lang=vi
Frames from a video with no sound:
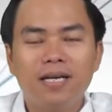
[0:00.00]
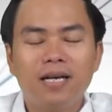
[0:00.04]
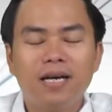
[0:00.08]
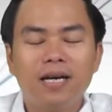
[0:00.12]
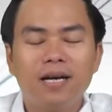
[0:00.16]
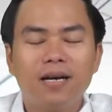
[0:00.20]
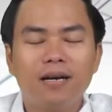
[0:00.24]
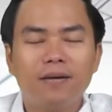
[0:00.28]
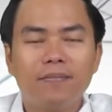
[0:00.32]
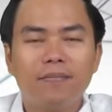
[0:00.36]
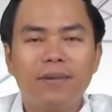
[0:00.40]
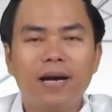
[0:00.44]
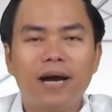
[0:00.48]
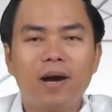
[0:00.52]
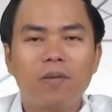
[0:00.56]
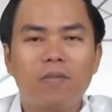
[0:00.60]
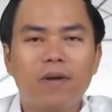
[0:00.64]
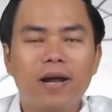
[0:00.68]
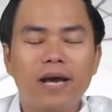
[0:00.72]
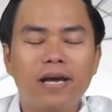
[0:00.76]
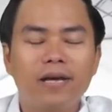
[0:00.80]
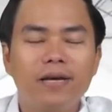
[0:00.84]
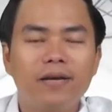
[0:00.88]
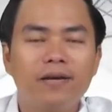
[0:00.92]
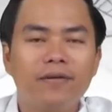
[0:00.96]
À, bài học
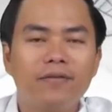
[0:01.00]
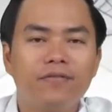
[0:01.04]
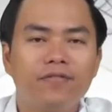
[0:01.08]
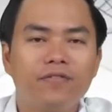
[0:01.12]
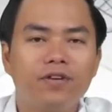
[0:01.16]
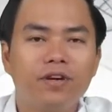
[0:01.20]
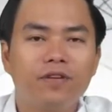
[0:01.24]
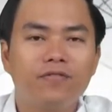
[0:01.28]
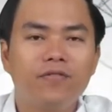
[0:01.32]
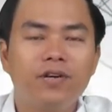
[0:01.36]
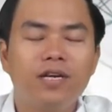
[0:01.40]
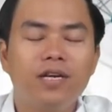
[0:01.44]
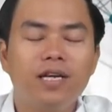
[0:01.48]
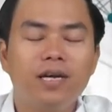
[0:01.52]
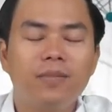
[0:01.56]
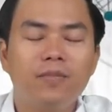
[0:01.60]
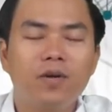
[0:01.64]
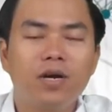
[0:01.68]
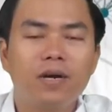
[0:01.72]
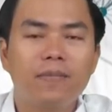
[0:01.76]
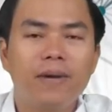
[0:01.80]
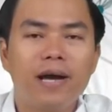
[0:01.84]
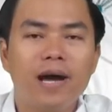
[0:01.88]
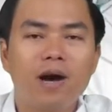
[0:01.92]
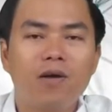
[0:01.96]
này và vẫn là
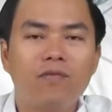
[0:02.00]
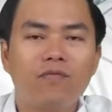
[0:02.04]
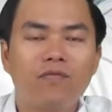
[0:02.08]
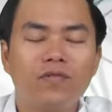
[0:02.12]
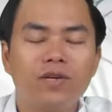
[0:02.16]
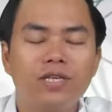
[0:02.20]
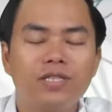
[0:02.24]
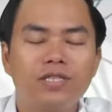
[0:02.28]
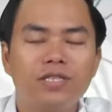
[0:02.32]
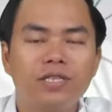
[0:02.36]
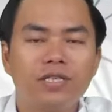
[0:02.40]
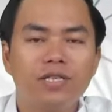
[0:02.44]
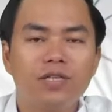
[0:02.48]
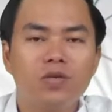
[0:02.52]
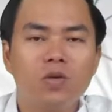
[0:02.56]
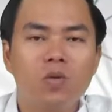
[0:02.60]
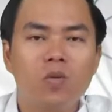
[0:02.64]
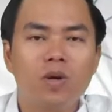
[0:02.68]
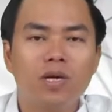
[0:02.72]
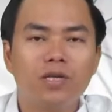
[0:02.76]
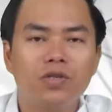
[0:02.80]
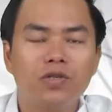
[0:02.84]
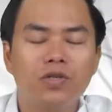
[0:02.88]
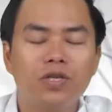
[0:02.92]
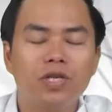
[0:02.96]
một cái bài học về xử lý khủng
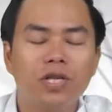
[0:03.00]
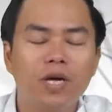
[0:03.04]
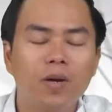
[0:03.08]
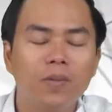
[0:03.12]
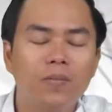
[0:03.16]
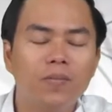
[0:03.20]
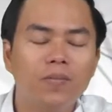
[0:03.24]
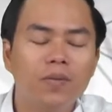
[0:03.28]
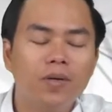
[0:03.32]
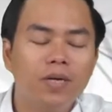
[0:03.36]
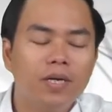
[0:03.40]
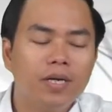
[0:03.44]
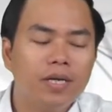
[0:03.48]
hoảng truyền thông